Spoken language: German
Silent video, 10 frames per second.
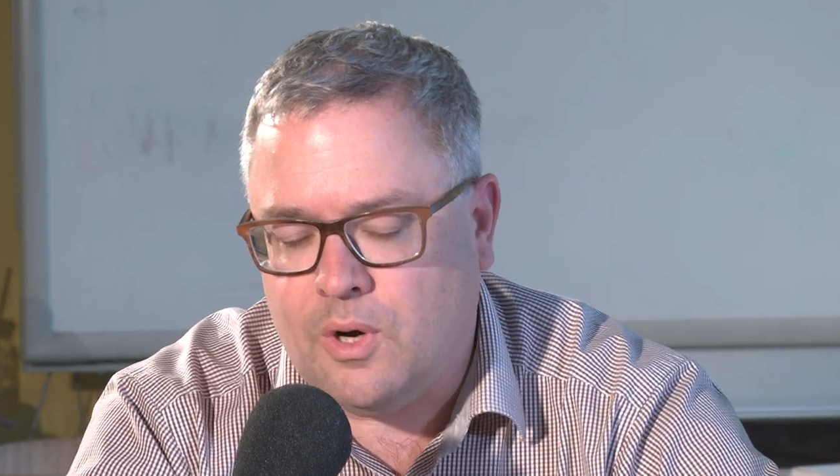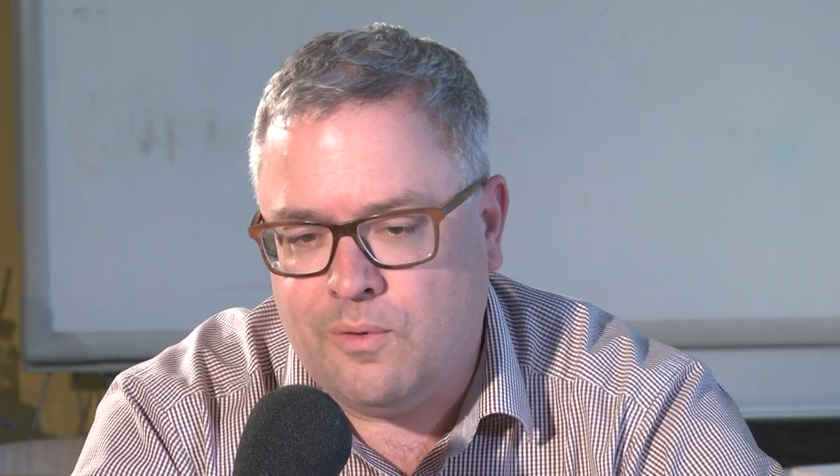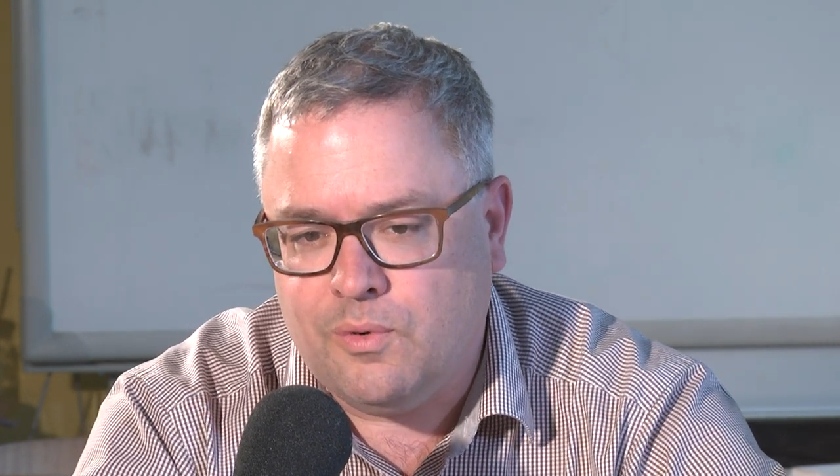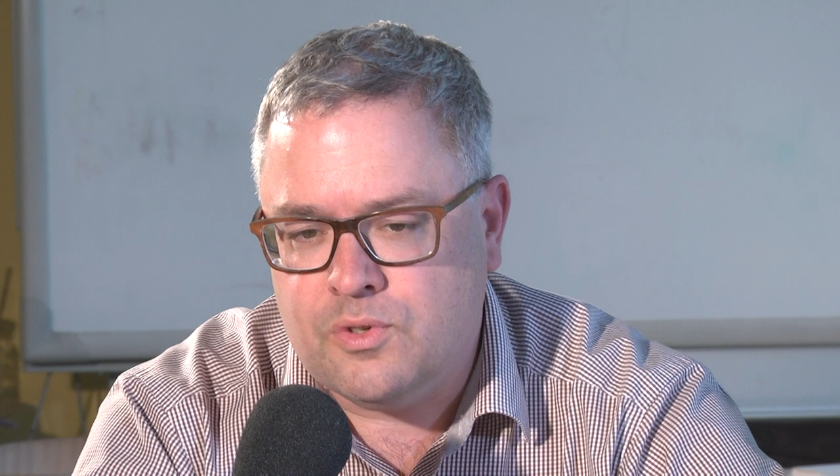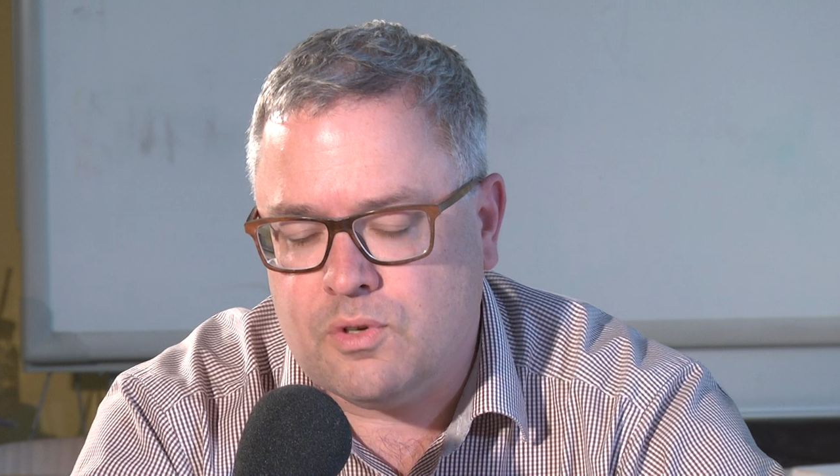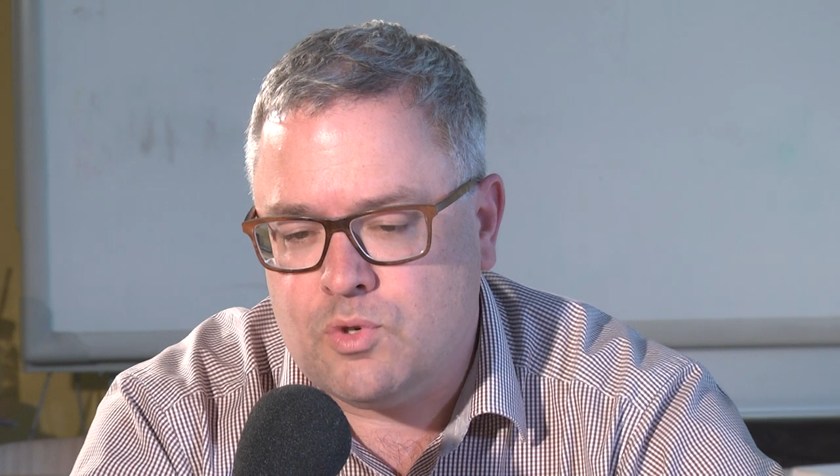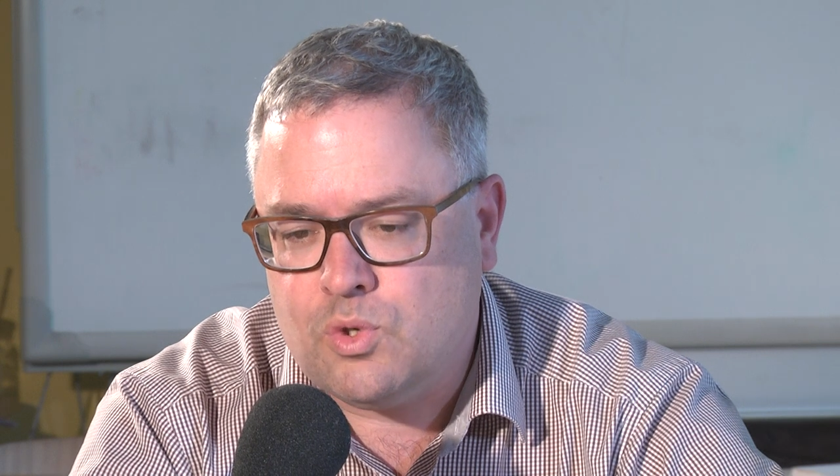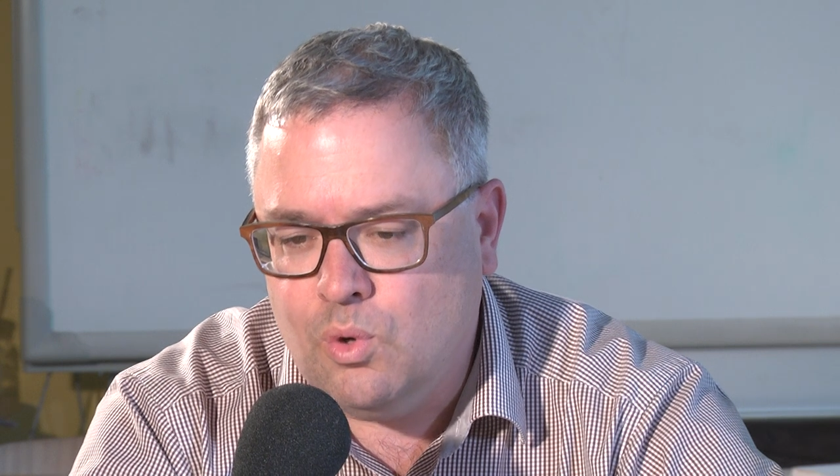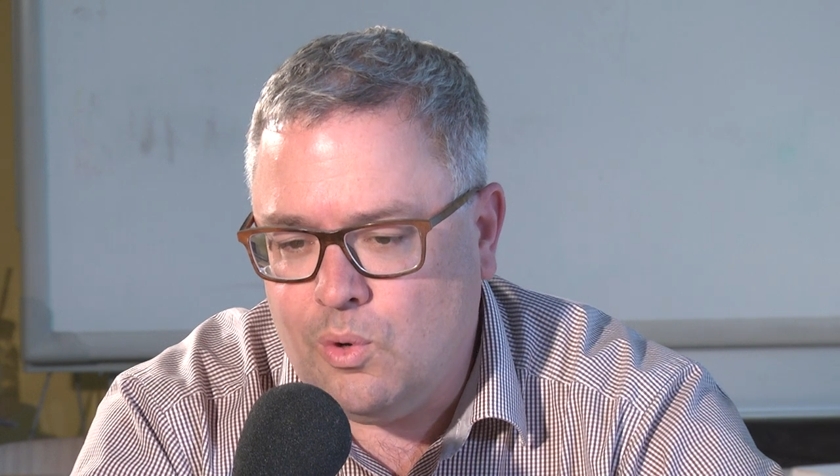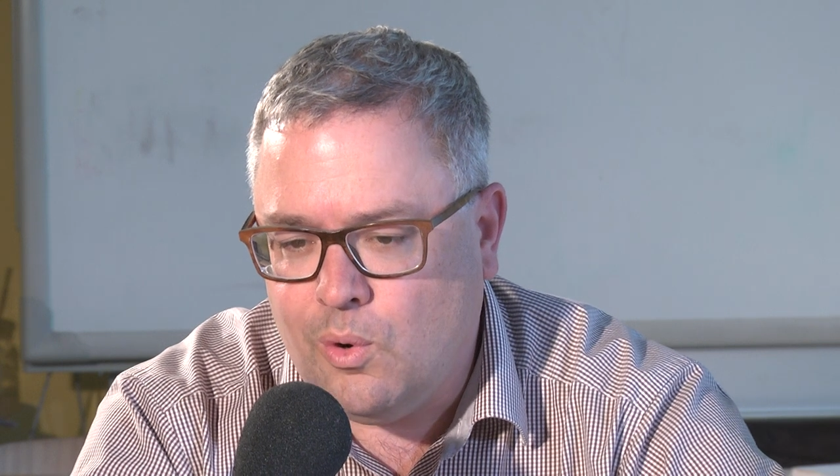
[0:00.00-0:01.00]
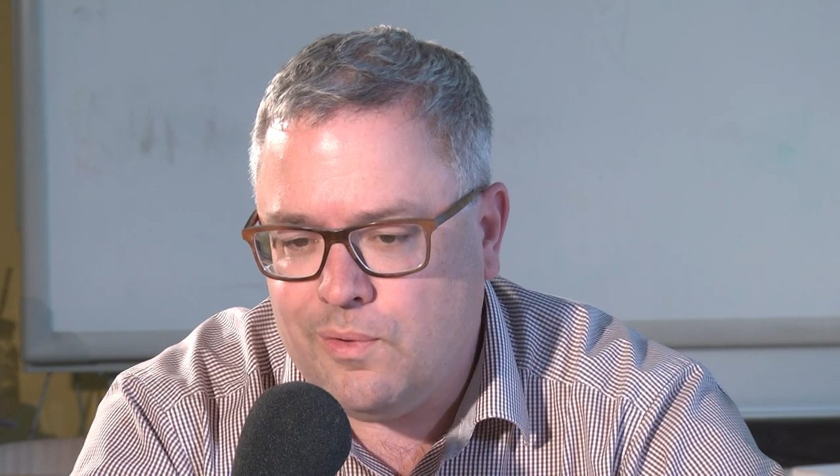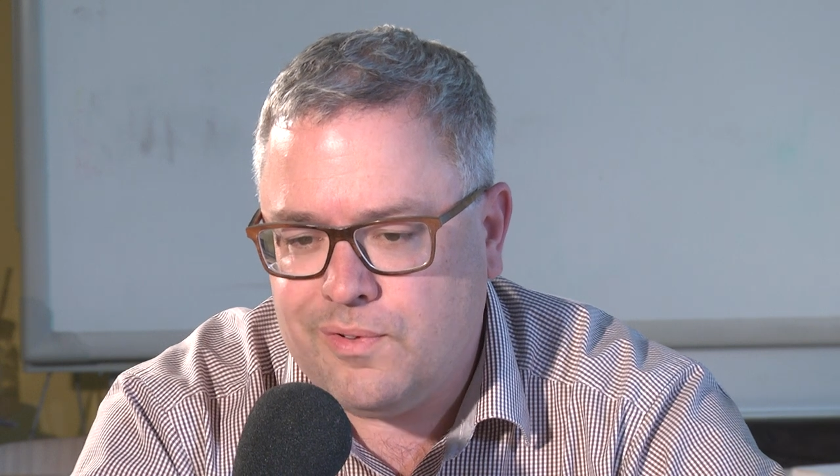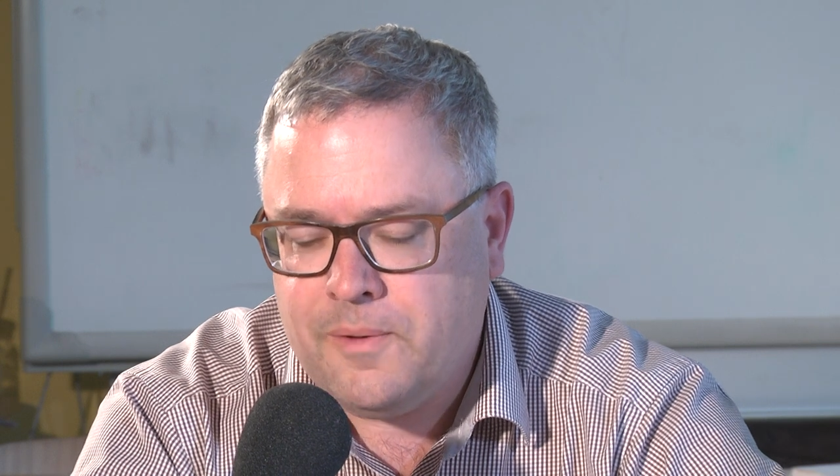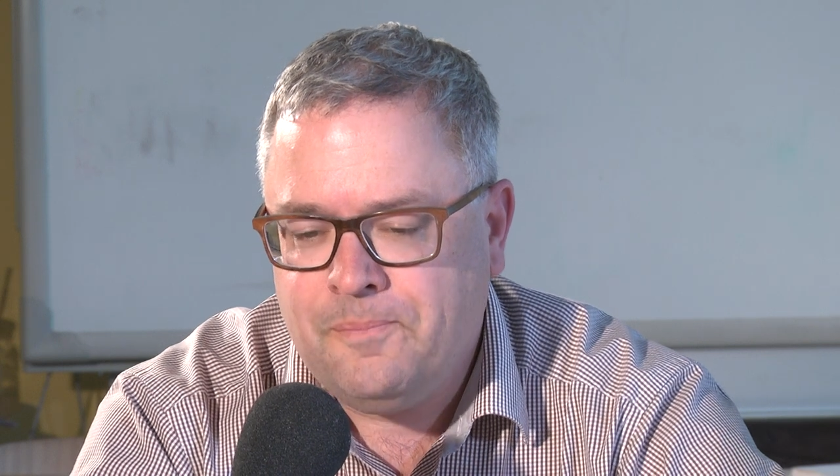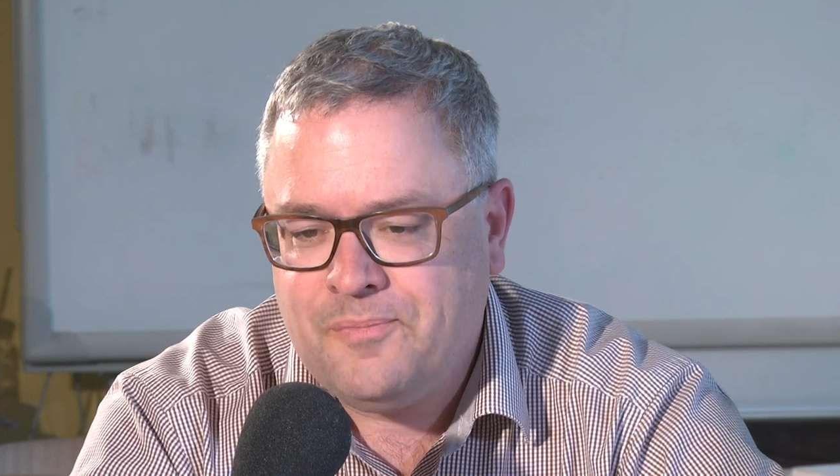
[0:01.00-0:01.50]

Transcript: auf unserem Schulhof